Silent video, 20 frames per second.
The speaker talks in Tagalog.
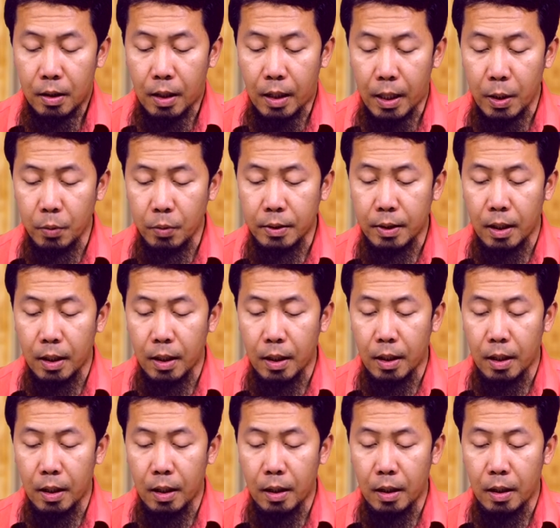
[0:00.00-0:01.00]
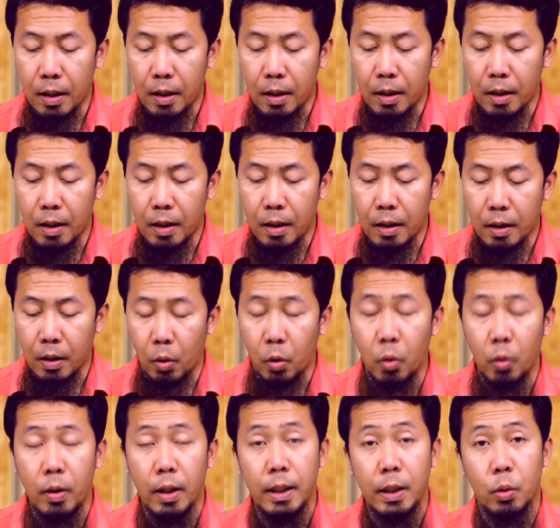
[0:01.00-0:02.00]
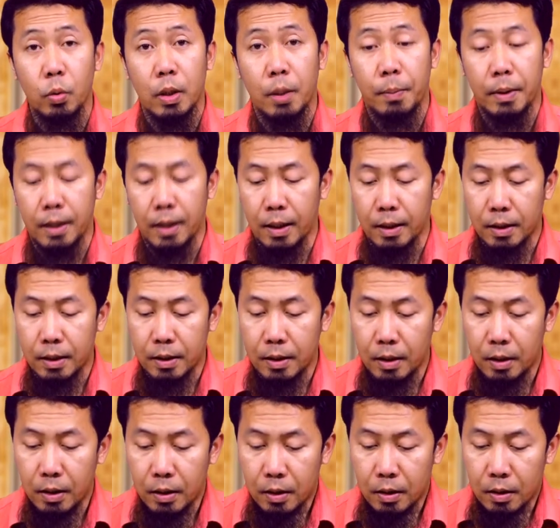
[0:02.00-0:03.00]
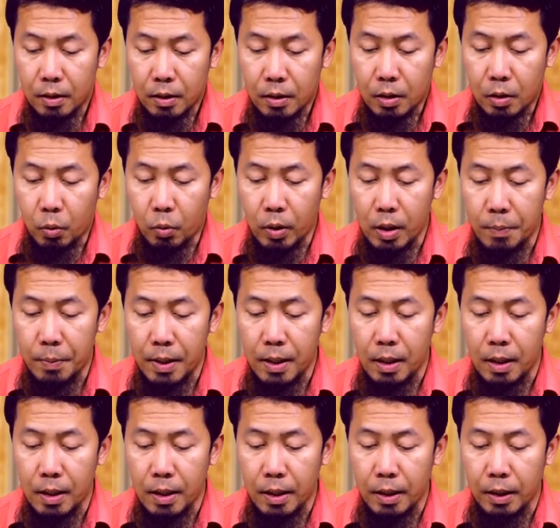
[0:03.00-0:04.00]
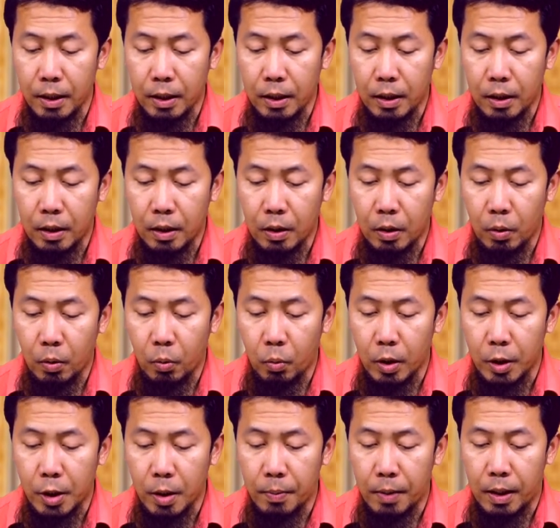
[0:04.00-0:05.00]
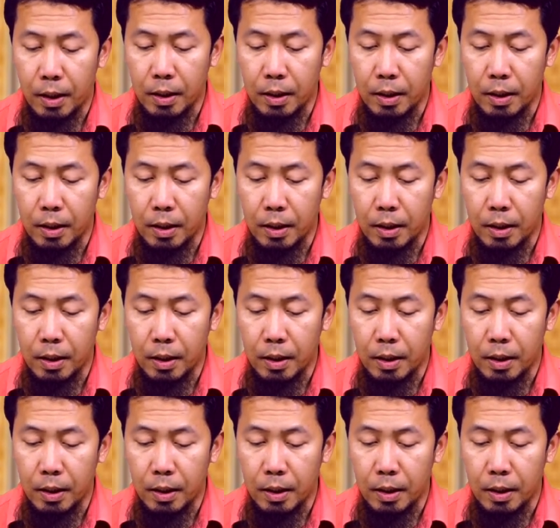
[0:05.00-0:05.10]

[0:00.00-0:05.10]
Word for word: Ayon sa kahulugan nito sa batas, huwal mal alladhi wajaba